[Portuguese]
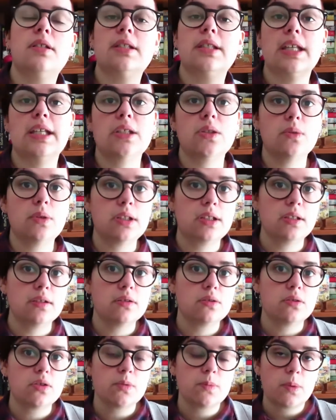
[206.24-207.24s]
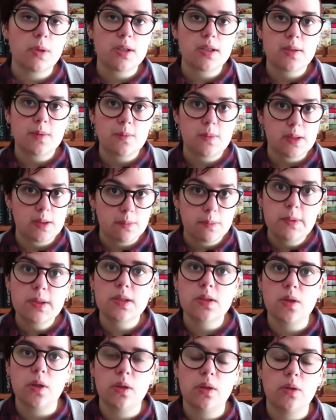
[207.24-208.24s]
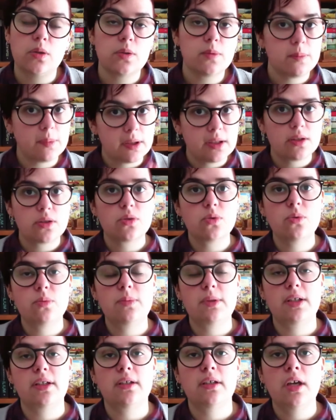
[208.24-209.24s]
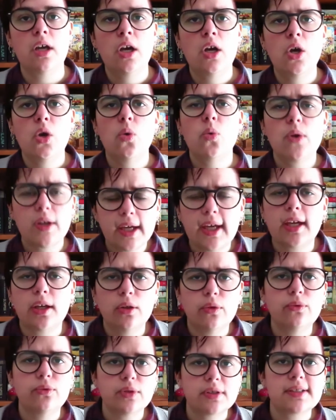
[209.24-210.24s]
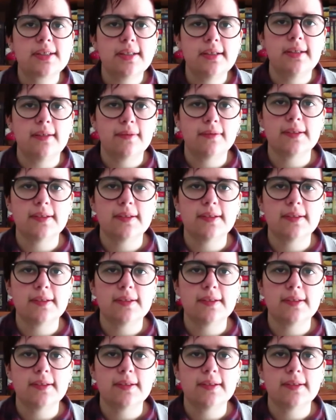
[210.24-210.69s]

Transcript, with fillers: Estejam atentos aos próximos episódios para descobrir o que é que eu vou decidir